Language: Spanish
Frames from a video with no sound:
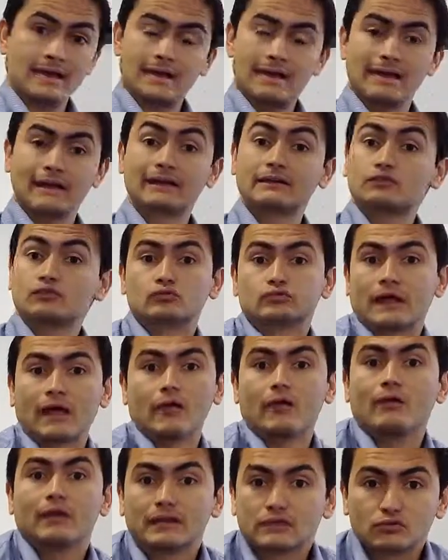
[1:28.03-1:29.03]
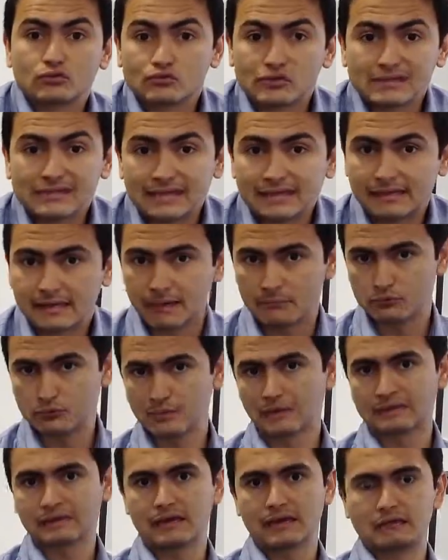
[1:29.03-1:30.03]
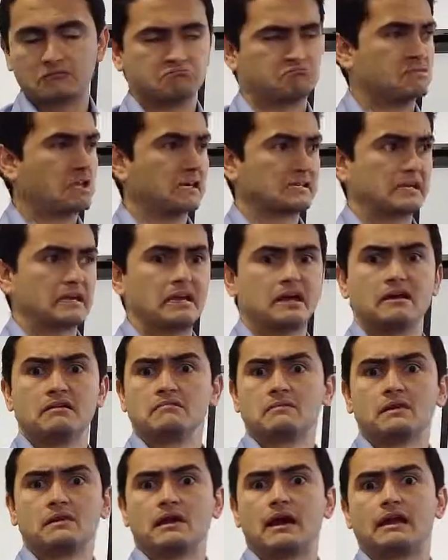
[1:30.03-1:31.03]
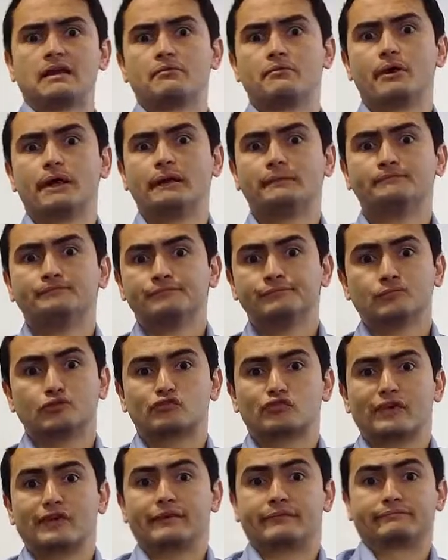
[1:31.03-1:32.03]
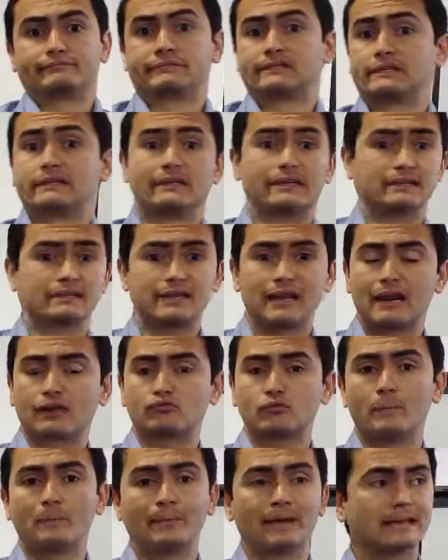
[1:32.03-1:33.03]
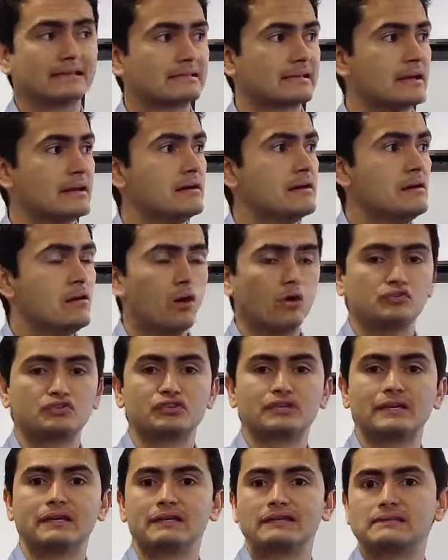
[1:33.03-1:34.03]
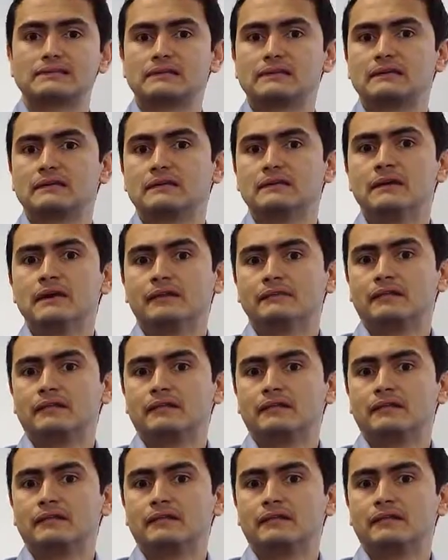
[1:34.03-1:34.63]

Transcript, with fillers: el resultado de las cosas que queramos plantear, ya sea a nivel, no sé, si quieres crear tu empresa o si quieres eh,